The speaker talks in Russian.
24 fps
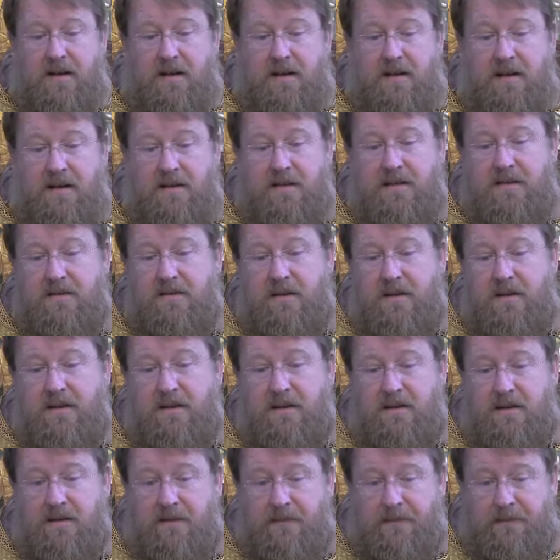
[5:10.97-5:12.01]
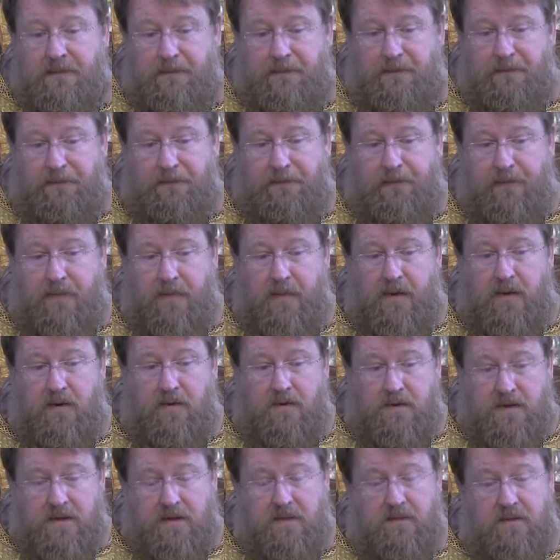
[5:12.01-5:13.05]
Я действительно
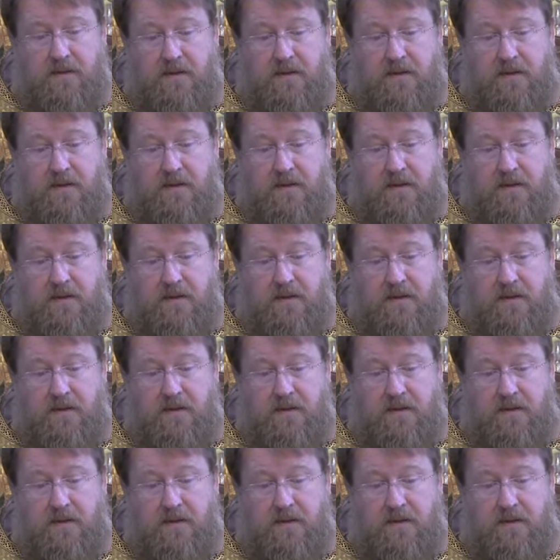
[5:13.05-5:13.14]
очень